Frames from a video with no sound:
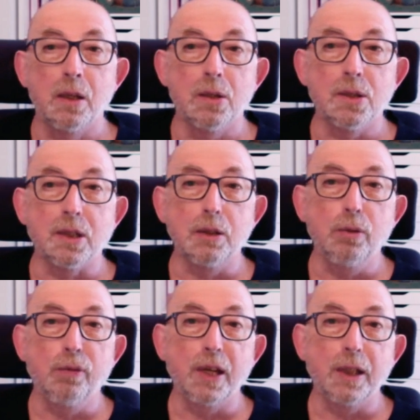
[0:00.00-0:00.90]
ce qui nous
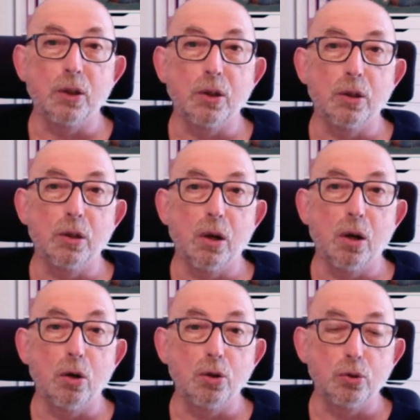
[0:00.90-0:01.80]
fait que,
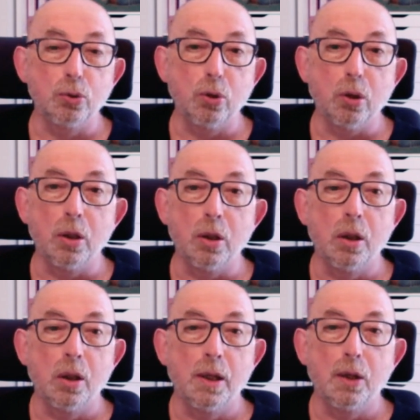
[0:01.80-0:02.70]
en retour,
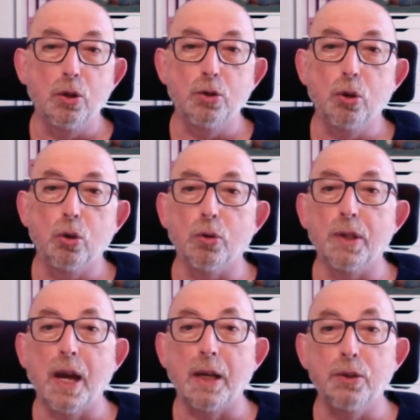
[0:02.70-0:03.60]
les retours qu'on
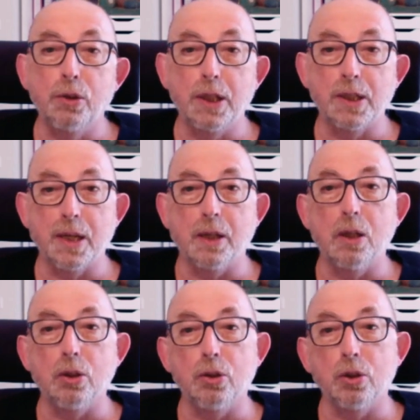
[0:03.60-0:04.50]
a de
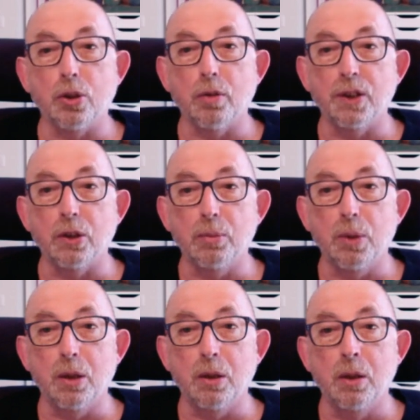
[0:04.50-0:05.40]
l'extérieur, de notre
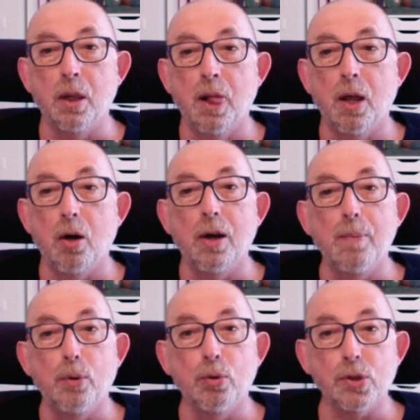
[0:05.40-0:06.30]
environnement, en
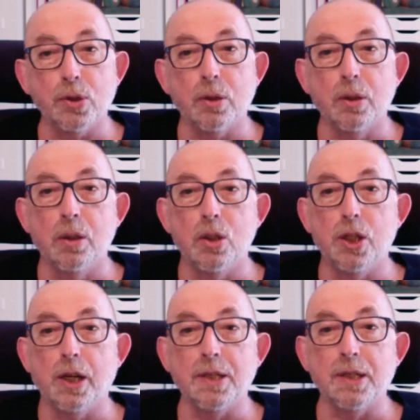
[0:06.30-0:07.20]
réponse,
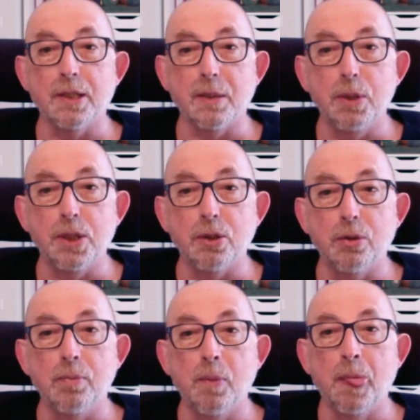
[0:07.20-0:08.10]
à ces
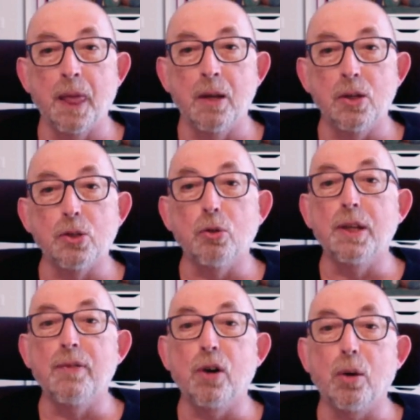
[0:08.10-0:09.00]
émissions, sont
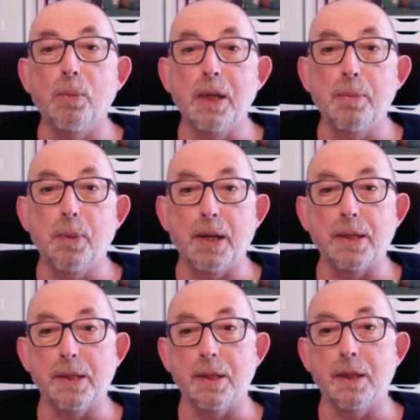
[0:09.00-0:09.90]
déformés par
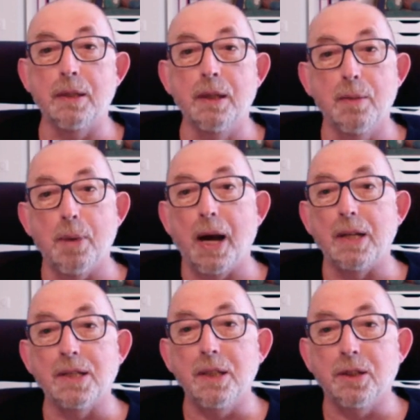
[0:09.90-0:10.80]
ces
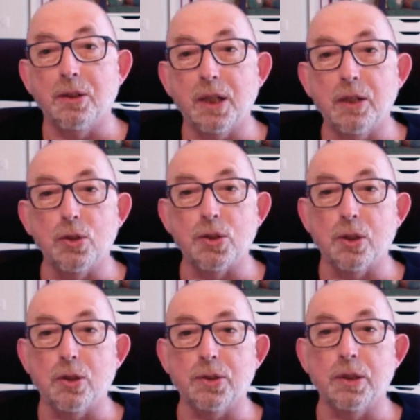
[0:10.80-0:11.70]
parasites, en quelque
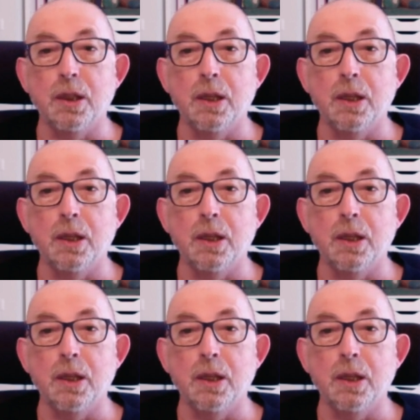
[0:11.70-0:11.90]
sorte,